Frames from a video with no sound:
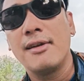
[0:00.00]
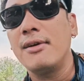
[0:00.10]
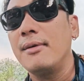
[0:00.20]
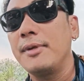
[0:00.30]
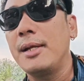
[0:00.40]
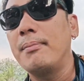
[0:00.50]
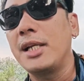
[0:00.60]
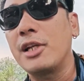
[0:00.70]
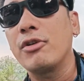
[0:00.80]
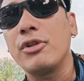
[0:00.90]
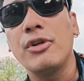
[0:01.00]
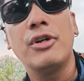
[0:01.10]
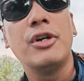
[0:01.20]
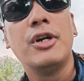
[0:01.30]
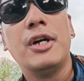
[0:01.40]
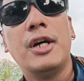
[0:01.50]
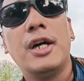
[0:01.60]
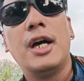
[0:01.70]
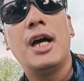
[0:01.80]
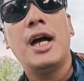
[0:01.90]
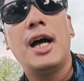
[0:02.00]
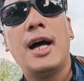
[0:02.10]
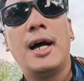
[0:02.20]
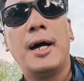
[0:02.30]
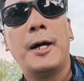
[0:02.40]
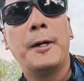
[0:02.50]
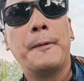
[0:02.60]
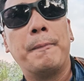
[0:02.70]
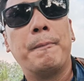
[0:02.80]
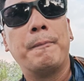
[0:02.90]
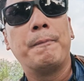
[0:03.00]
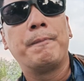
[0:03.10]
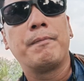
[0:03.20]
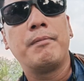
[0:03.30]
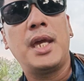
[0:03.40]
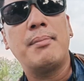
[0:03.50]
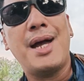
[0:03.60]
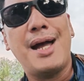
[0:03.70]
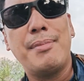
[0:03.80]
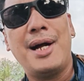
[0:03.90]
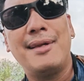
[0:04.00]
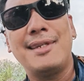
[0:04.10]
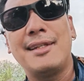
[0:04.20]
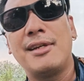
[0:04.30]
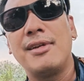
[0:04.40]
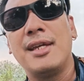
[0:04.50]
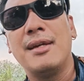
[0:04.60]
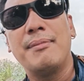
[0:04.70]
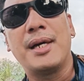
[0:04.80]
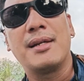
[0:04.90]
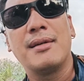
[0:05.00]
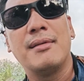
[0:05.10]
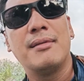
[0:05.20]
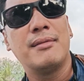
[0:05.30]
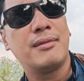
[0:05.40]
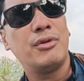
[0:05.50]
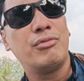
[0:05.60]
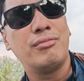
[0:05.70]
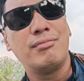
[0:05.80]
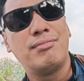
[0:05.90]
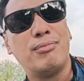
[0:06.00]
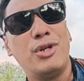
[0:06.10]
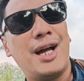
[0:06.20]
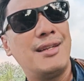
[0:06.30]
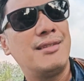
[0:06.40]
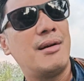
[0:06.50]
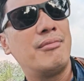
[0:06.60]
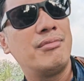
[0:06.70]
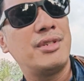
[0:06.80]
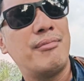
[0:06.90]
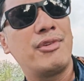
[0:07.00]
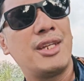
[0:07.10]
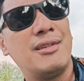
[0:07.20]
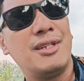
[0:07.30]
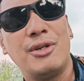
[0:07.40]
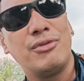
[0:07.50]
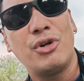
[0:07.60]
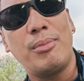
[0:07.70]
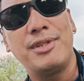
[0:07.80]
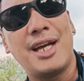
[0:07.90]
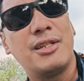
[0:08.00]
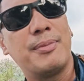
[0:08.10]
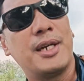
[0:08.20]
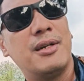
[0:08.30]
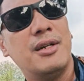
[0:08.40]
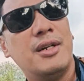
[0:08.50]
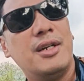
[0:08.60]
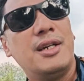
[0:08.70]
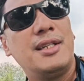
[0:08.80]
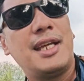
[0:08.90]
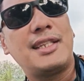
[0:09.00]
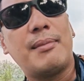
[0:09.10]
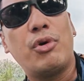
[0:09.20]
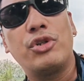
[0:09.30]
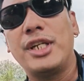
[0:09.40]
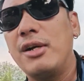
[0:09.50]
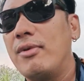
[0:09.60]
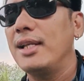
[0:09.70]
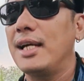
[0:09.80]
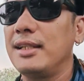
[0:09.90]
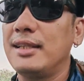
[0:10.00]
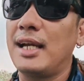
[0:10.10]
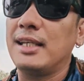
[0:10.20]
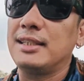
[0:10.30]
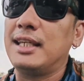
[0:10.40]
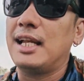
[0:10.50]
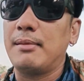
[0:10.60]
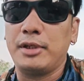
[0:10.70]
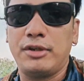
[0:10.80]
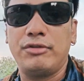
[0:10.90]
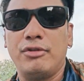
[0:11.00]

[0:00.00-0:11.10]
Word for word: no Baler ko to um, may mahabang kasada nun eh parang yung Bulacan sa, sa hindi, hindi ko kabisado pero naitakbo ko siya ng 109 kilometers